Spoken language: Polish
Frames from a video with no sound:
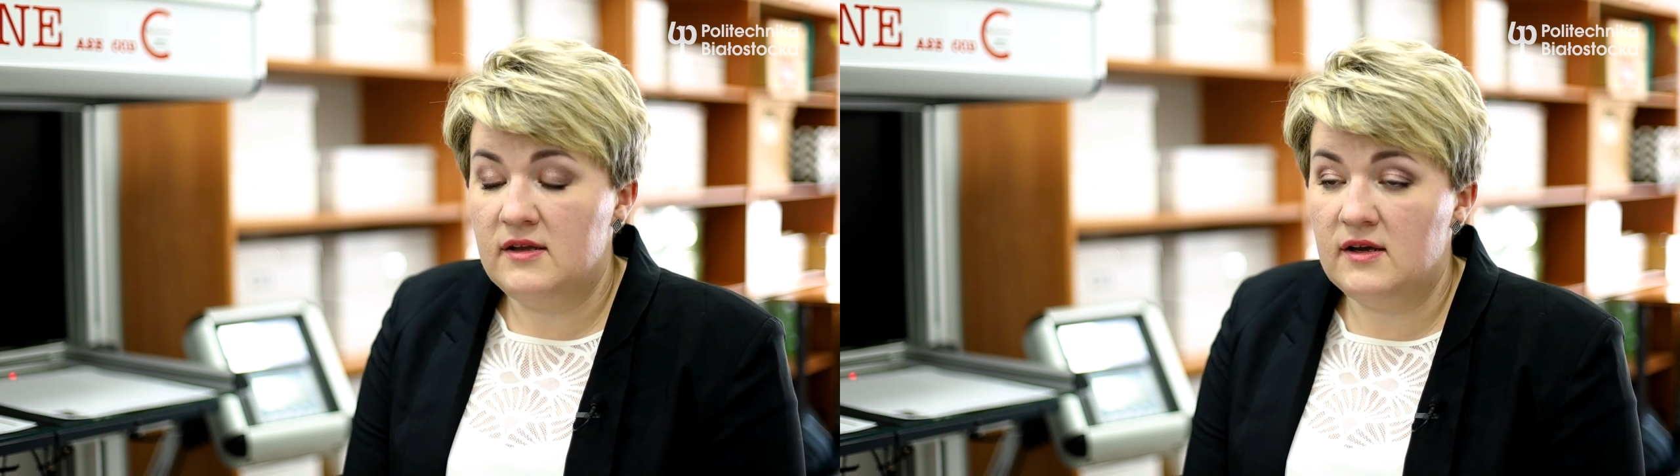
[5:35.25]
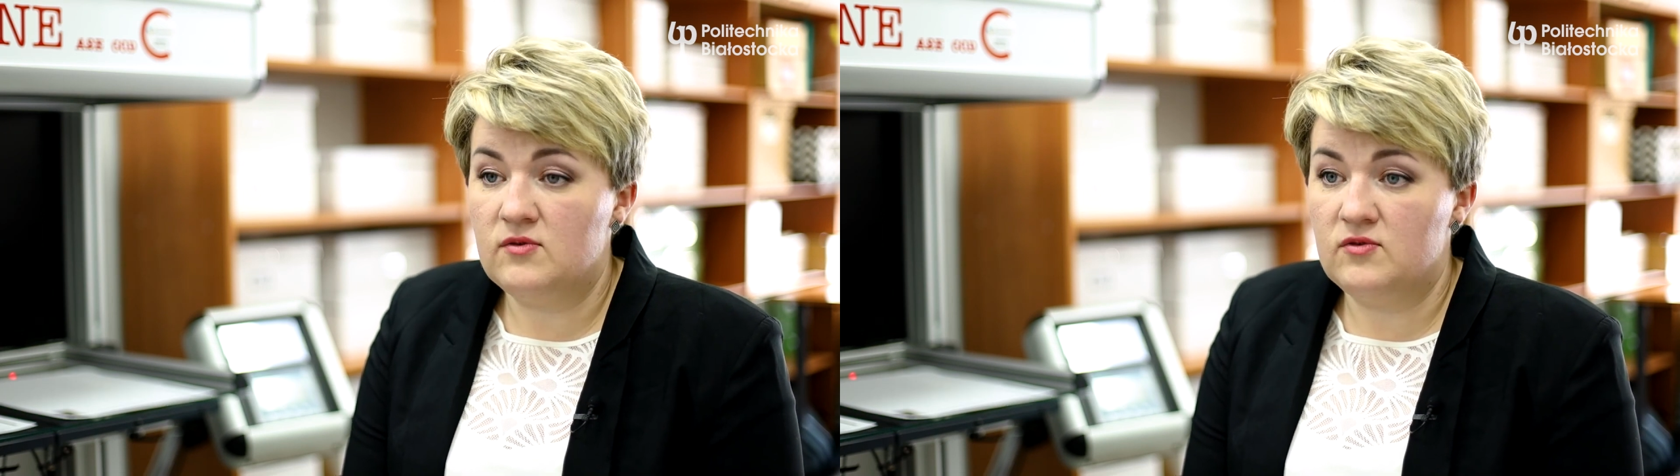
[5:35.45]

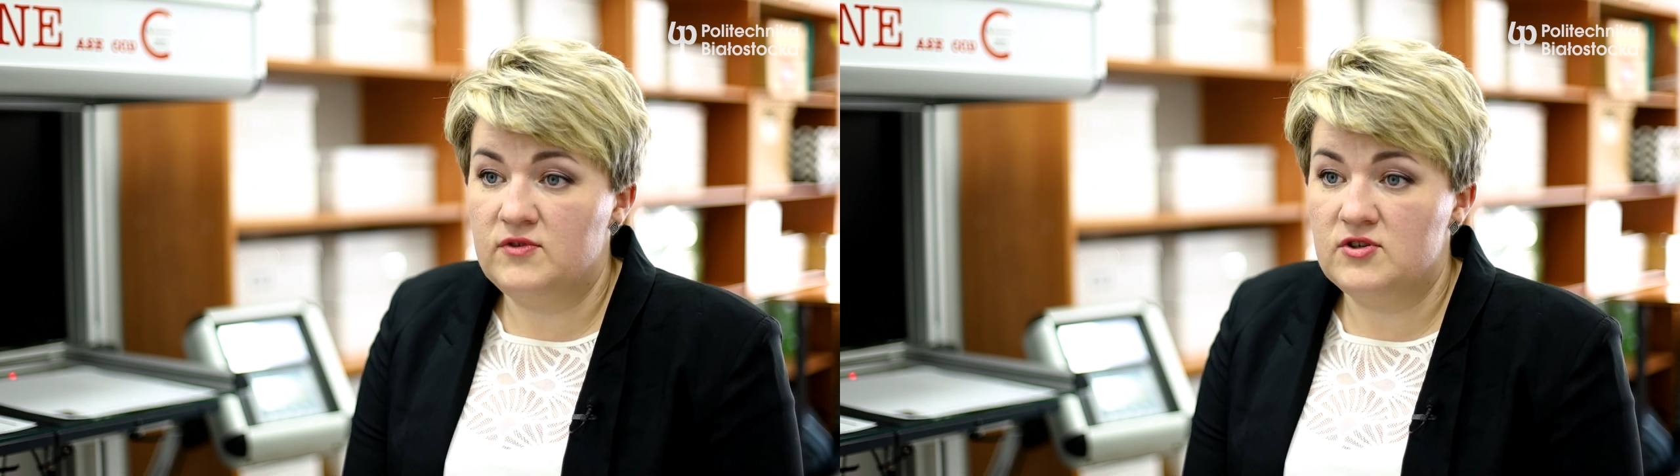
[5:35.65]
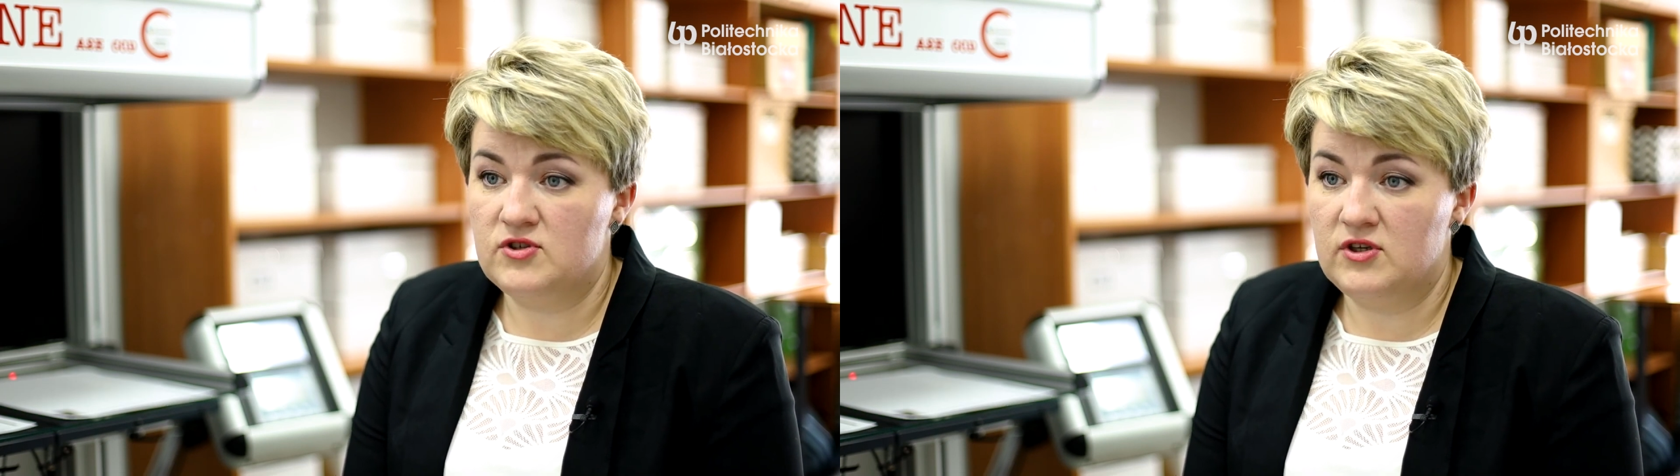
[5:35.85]
jak
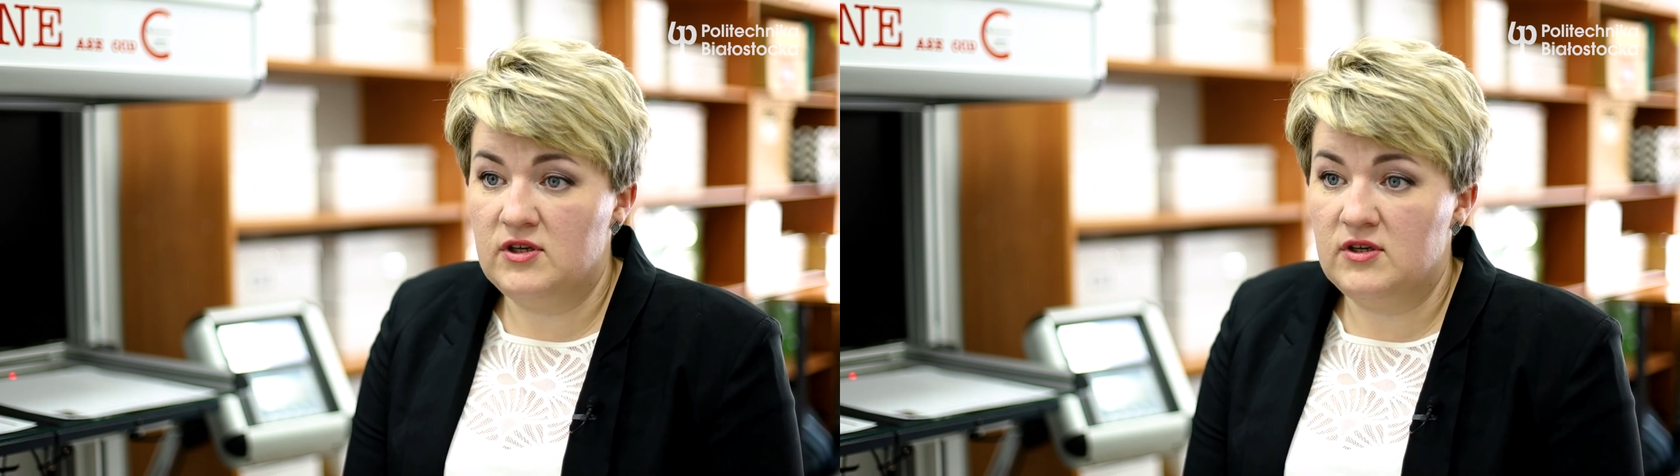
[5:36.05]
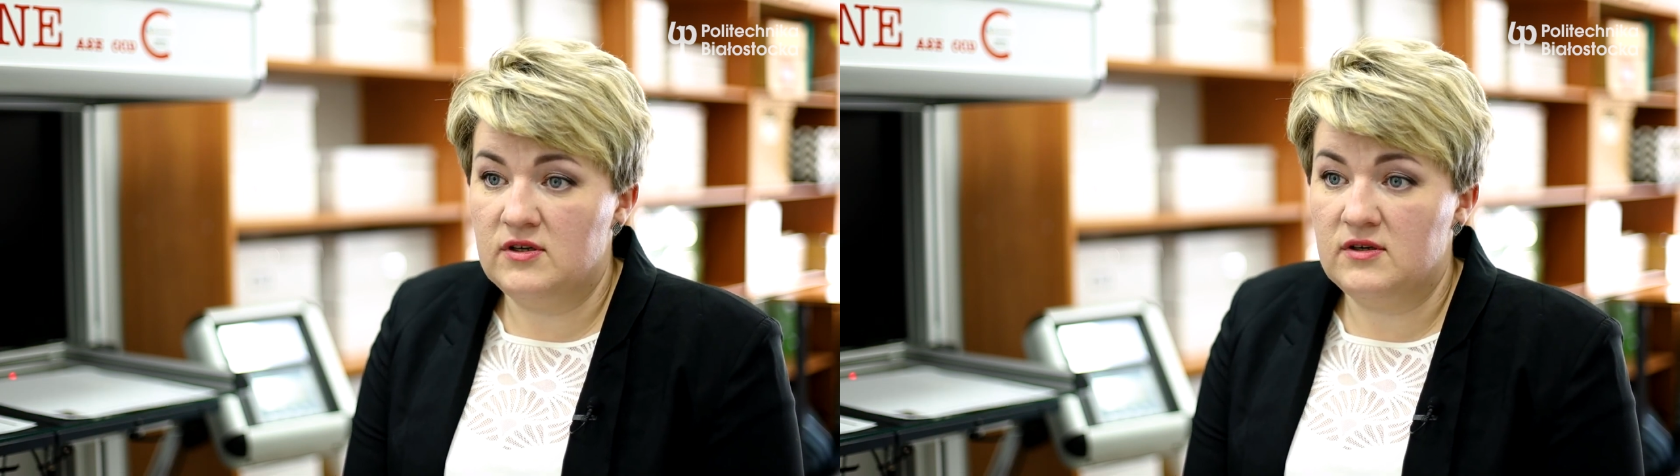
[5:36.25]
również i